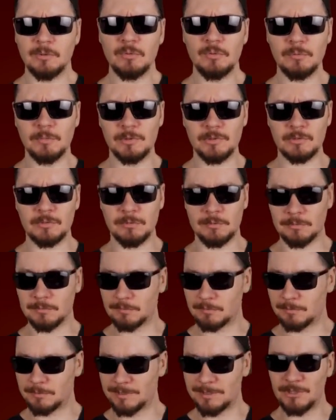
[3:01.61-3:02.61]
думаю,
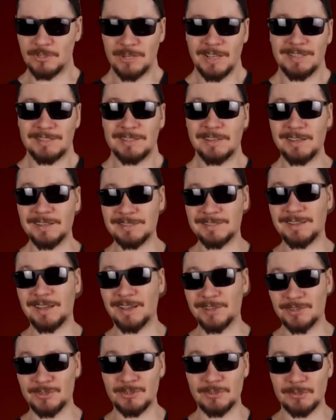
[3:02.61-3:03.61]
что сейчас я
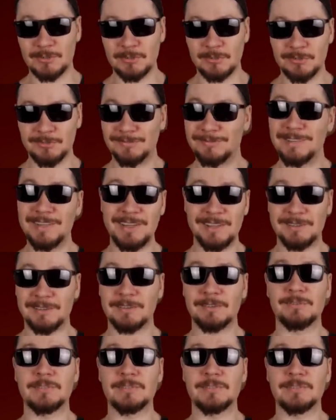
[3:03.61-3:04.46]
скажу нет